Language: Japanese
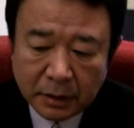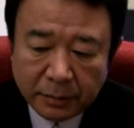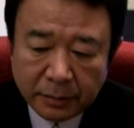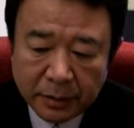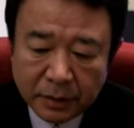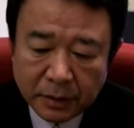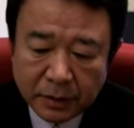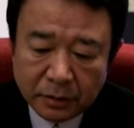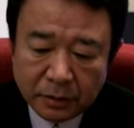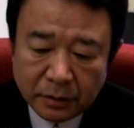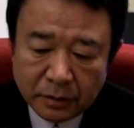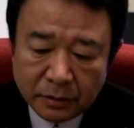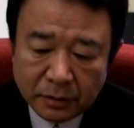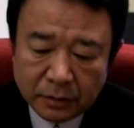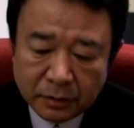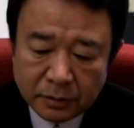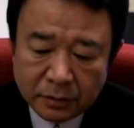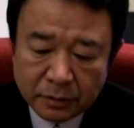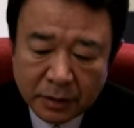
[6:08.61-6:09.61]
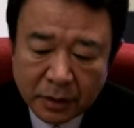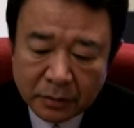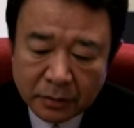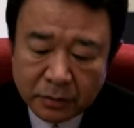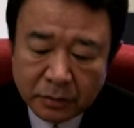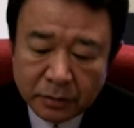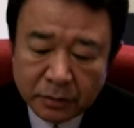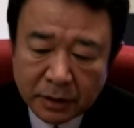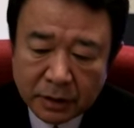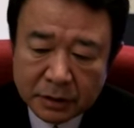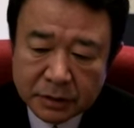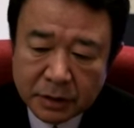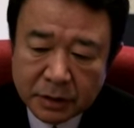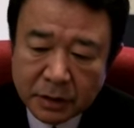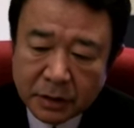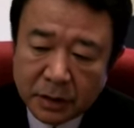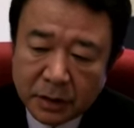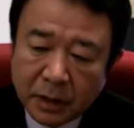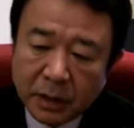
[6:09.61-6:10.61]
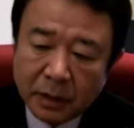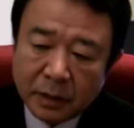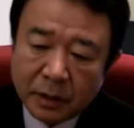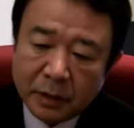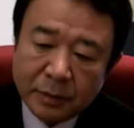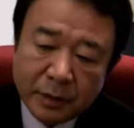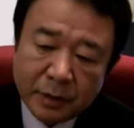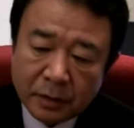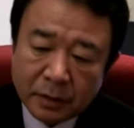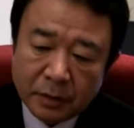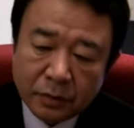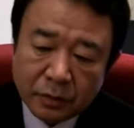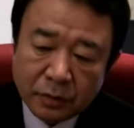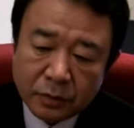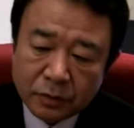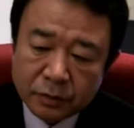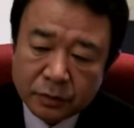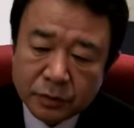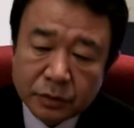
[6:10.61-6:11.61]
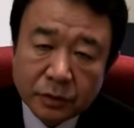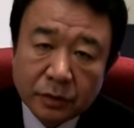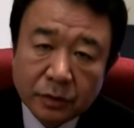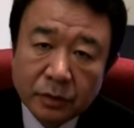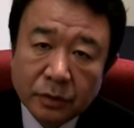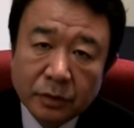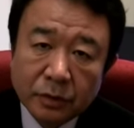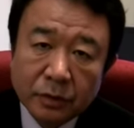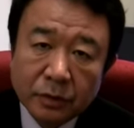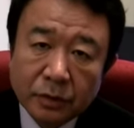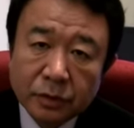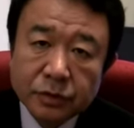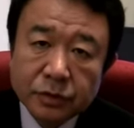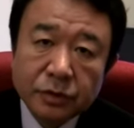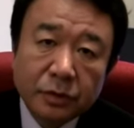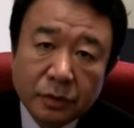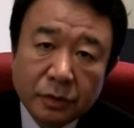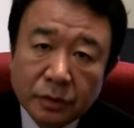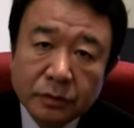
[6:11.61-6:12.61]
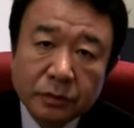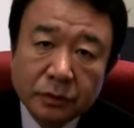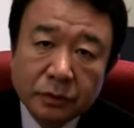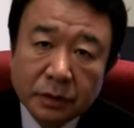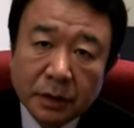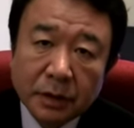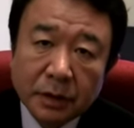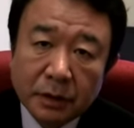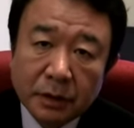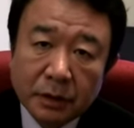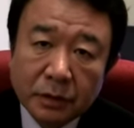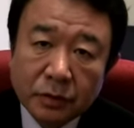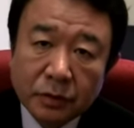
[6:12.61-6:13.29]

アメリカの各国の大使館からアメリカの国務省本省に送ったり